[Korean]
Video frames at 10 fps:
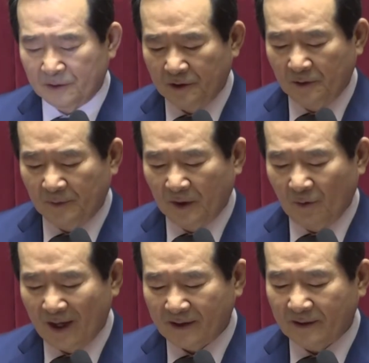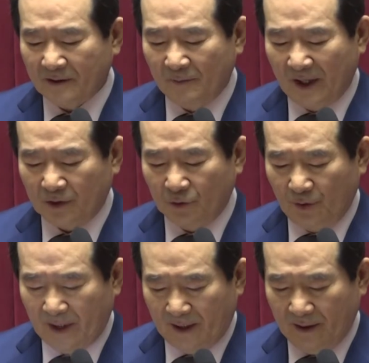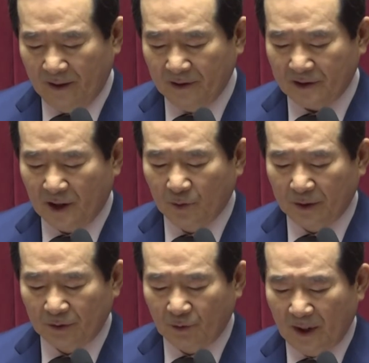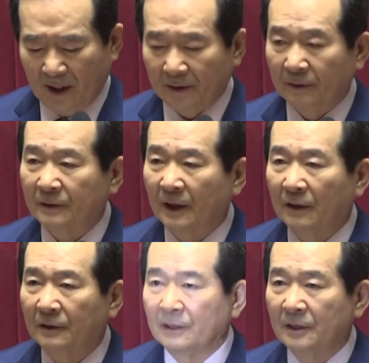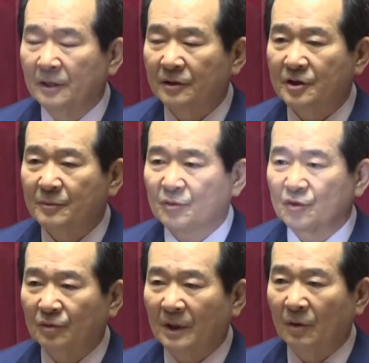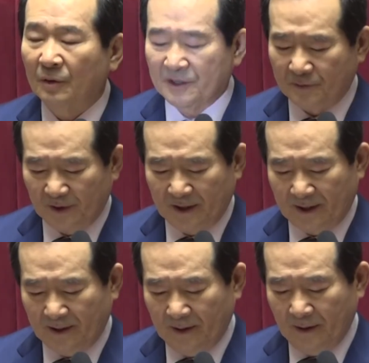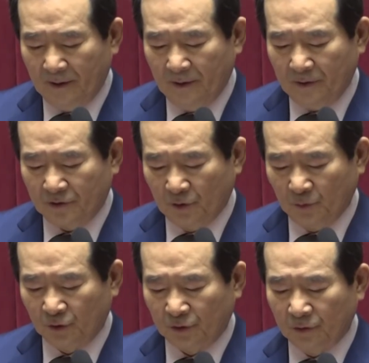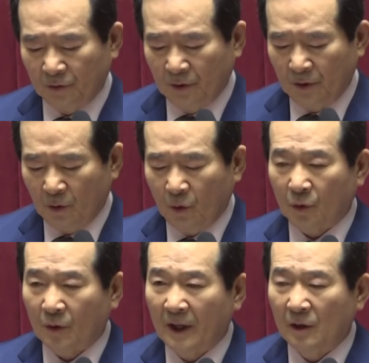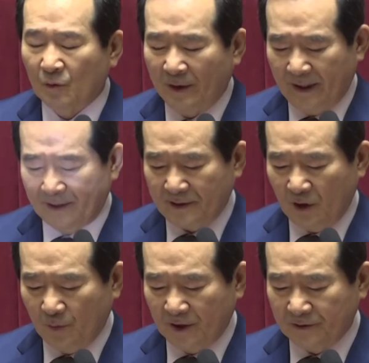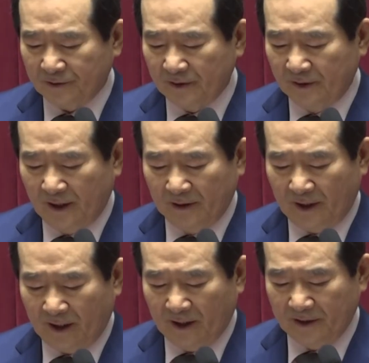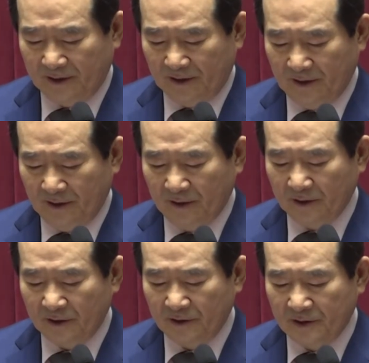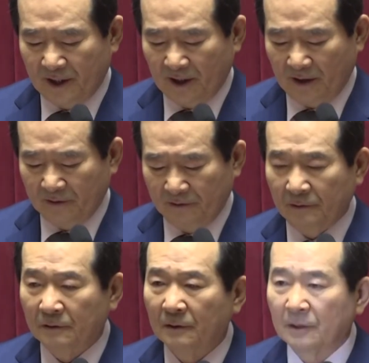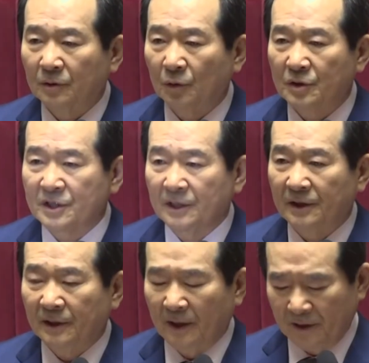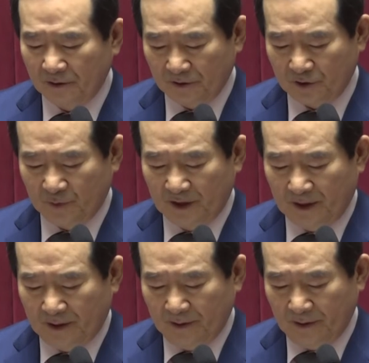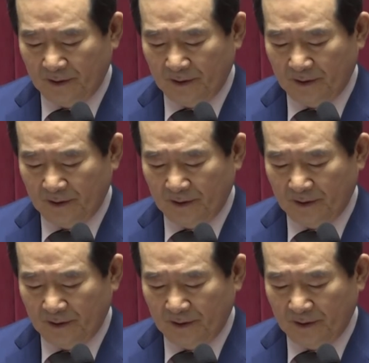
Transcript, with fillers: 질병 확산을 막기 위해 자원과 역량을 집중하고 있습니다. 정부는 코로나 일구와의 싸움에서 승리할 때까지 긴장의 끈을 놓지 않을 것입니다.